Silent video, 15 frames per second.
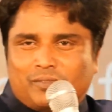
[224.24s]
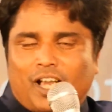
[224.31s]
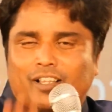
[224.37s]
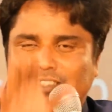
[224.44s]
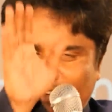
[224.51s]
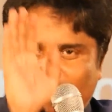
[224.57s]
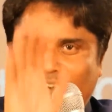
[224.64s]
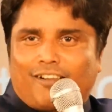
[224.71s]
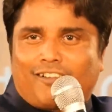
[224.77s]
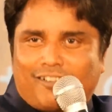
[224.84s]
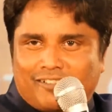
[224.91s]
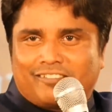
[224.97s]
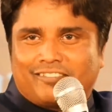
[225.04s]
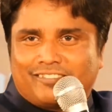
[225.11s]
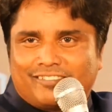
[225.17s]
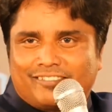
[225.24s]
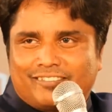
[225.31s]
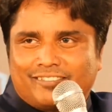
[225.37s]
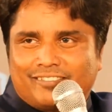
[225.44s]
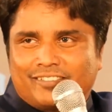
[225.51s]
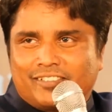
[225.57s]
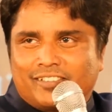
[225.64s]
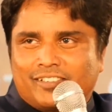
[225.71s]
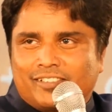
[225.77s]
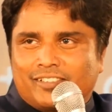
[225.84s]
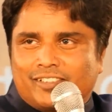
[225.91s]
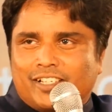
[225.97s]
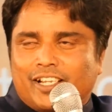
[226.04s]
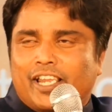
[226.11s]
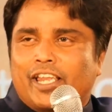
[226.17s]
அது நடக்கும்
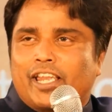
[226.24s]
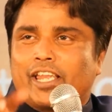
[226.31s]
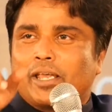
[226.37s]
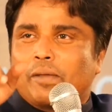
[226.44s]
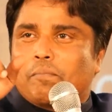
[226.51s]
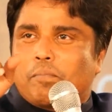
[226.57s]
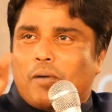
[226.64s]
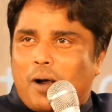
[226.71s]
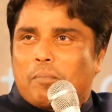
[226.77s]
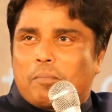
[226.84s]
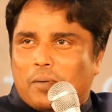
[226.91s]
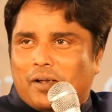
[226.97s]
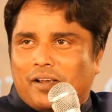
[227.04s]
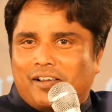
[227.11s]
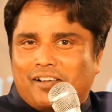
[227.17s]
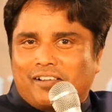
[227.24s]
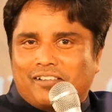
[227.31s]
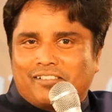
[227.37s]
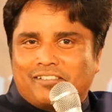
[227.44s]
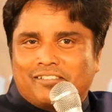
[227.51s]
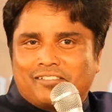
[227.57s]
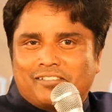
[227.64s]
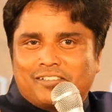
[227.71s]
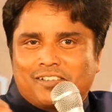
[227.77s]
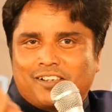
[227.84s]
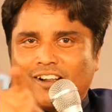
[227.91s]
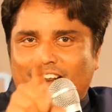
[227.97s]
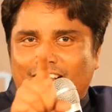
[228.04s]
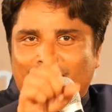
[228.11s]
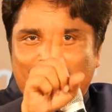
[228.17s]
நீ பார்ப்ப
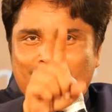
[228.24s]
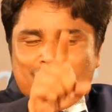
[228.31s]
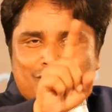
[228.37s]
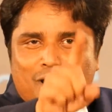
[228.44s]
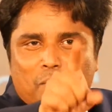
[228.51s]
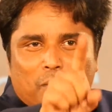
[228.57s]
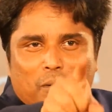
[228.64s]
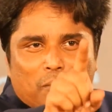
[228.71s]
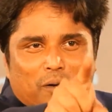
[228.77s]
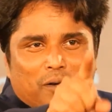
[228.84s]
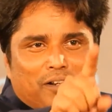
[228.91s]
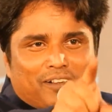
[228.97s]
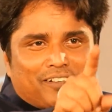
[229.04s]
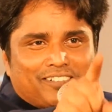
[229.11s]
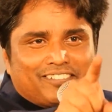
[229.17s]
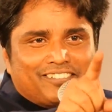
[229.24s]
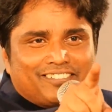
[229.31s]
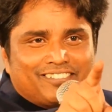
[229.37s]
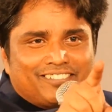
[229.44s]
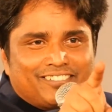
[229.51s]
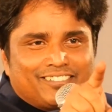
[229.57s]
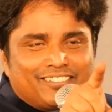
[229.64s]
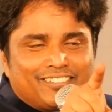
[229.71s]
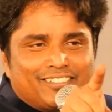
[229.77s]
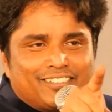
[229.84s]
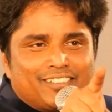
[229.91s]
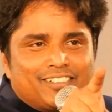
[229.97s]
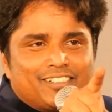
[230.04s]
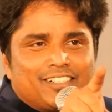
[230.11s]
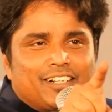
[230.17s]
ஆனால் நீ சாப்பிட மாட்ட
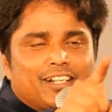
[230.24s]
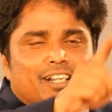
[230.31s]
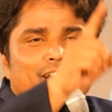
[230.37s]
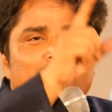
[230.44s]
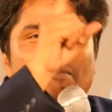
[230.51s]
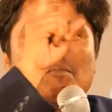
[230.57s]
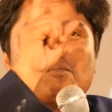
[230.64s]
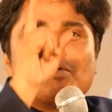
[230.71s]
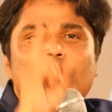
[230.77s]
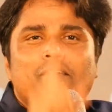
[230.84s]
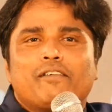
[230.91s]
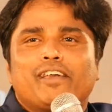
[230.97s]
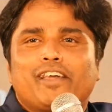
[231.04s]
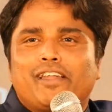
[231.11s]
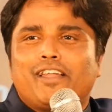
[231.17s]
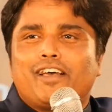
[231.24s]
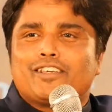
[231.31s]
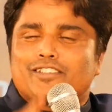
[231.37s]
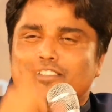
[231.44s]
நம்புகிறவன் எல்லாம்